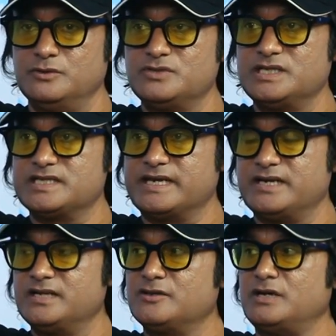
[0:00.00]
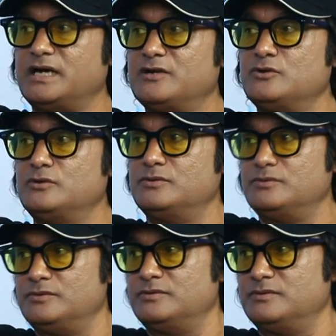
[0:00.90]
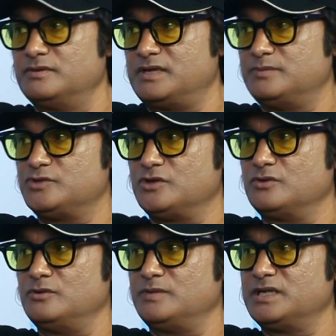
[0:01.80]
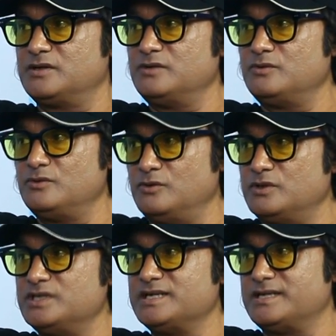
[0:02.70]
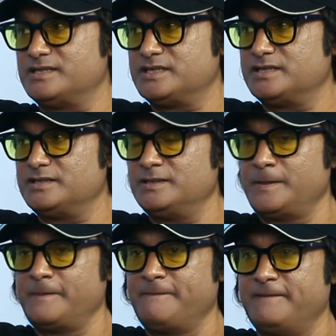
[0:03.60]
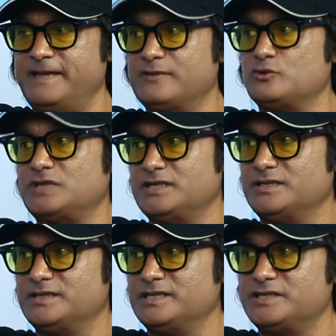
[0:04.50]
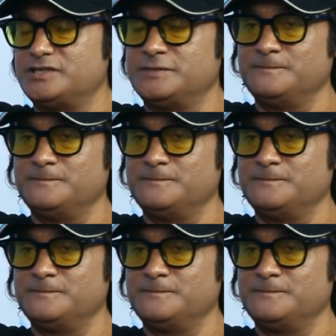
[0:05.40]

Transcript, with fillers: দোজ ডেজ ক্যানাডা তো আরও গ্রাম জঙ্গল মানে কোনো লোকই যায় না সেখানে এত ঠান্ডার দেশ